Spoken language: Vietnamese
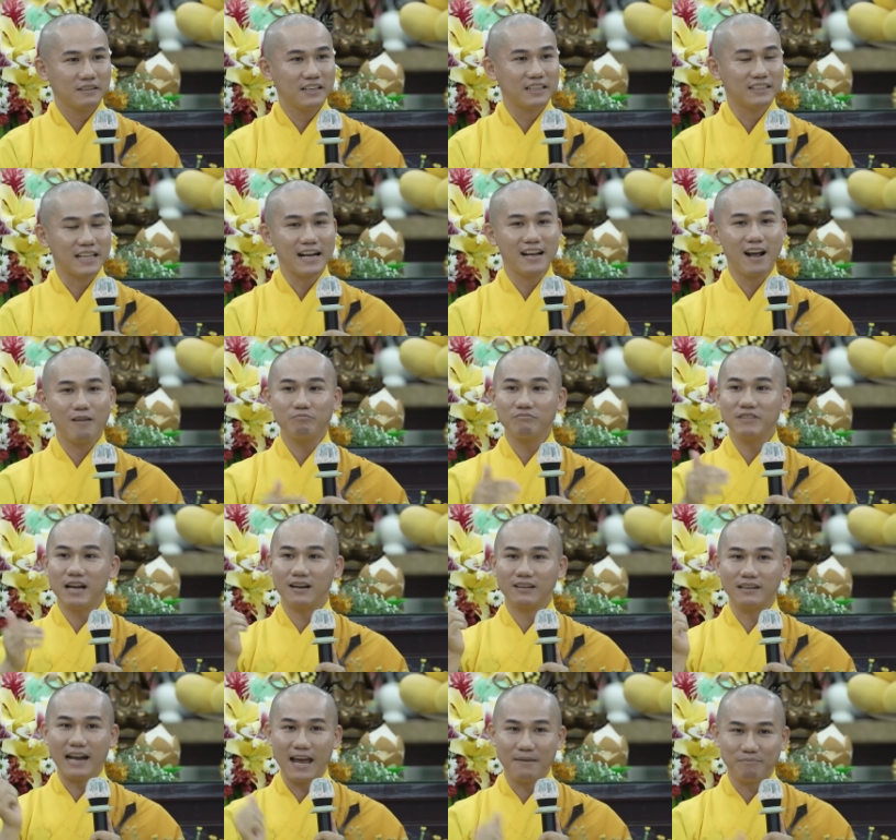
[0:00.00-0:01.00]
người ta không
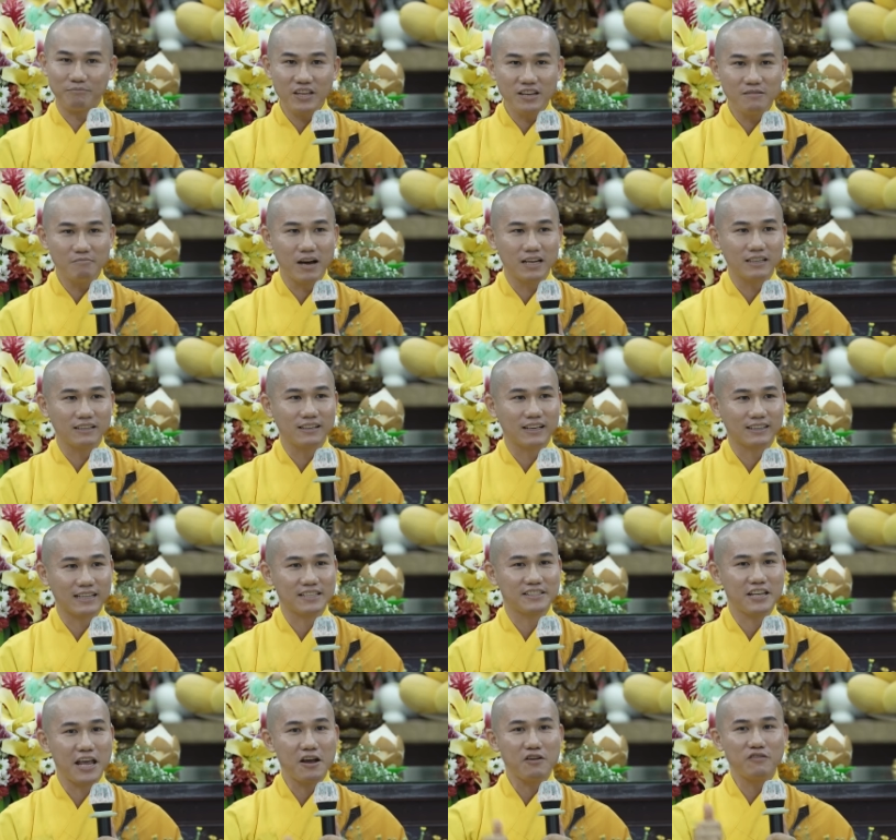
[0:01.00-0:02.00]
được đẹp như mình, người
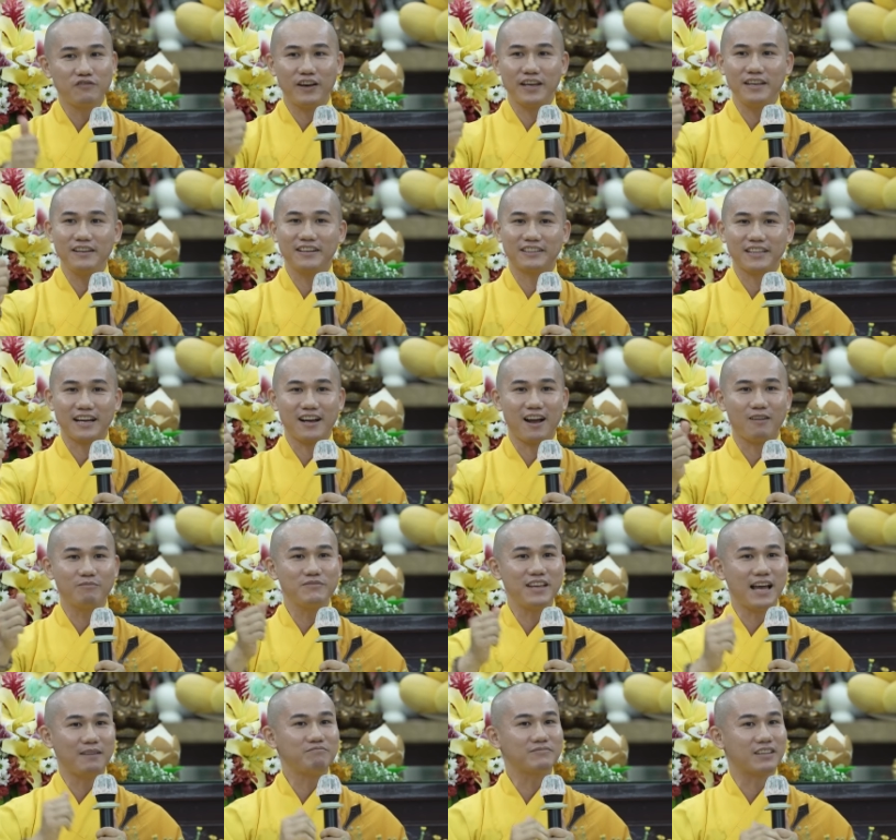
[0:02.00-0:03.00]
ta selfie, người ta
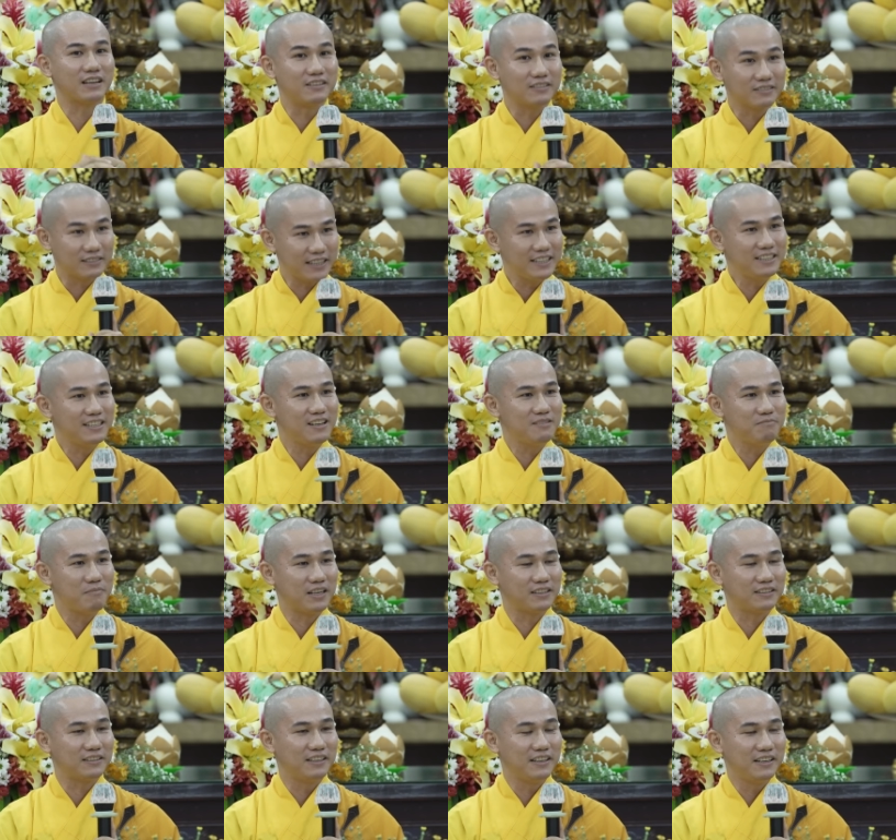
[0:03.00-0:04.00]
không dám tự tin như
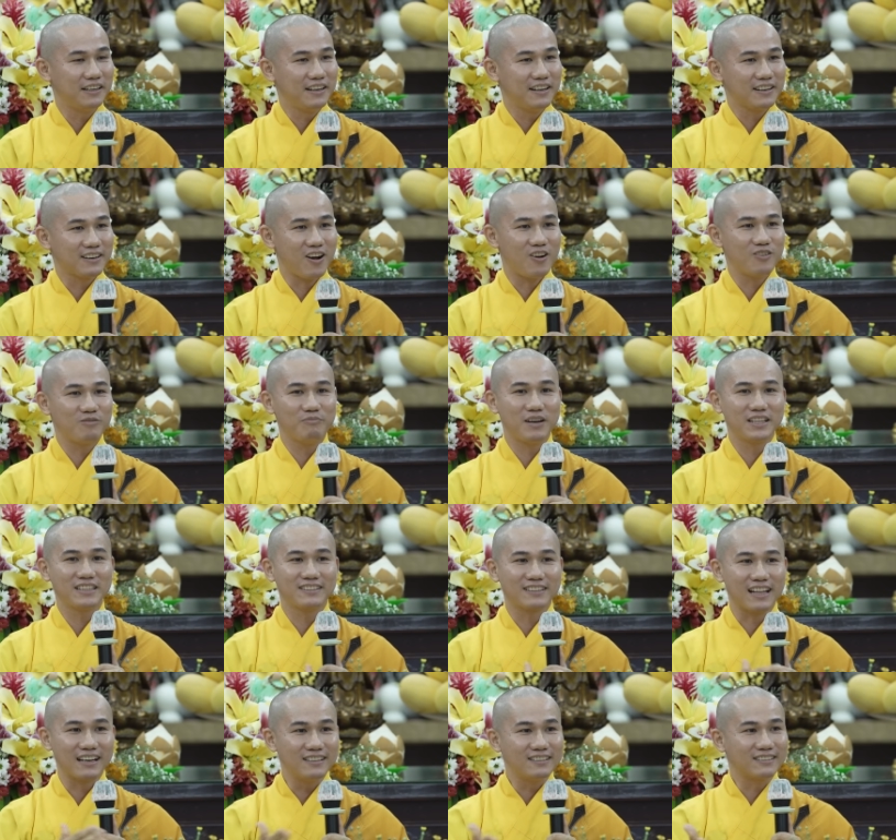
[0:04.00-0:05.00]
mình. Còn
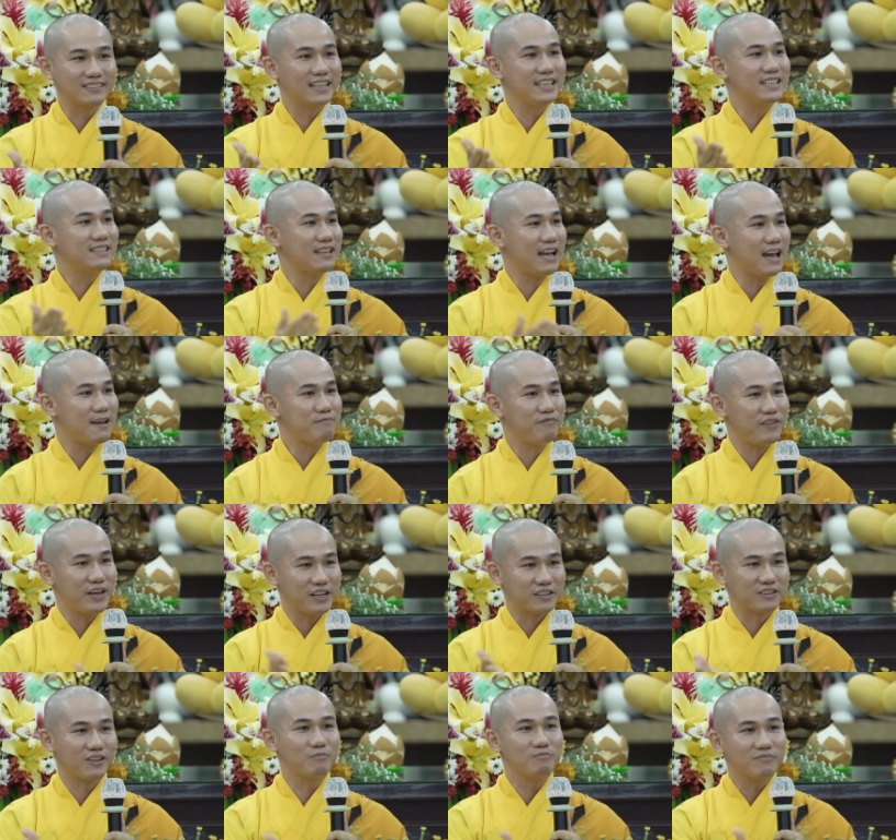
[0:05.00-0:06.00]
mình tự tin, em
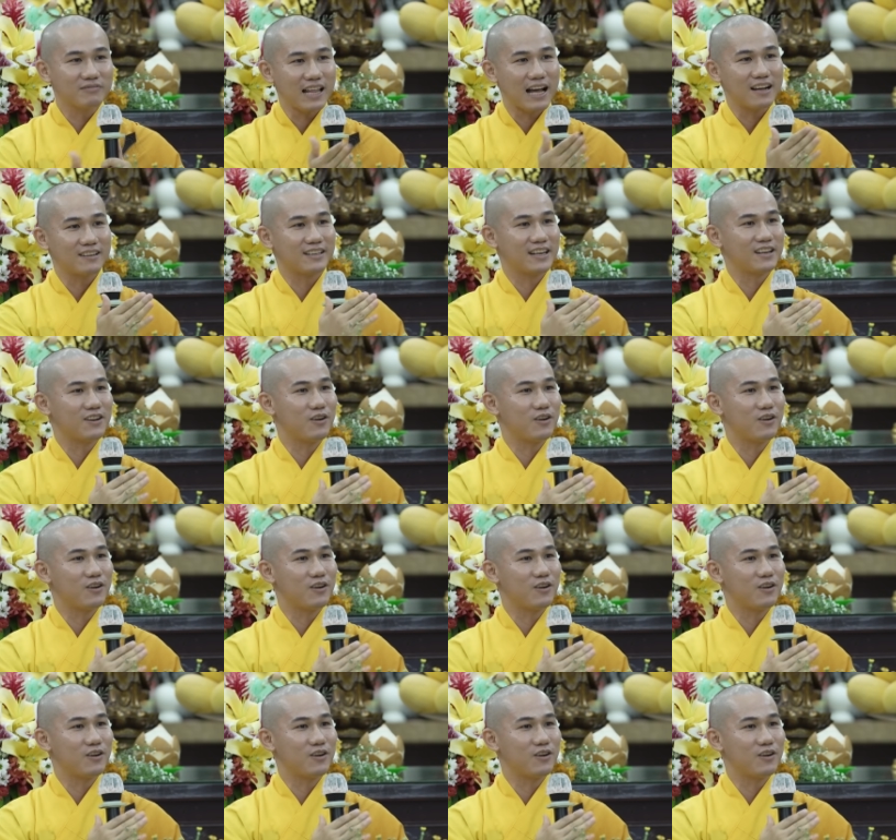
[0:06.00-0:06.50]
về tung tăng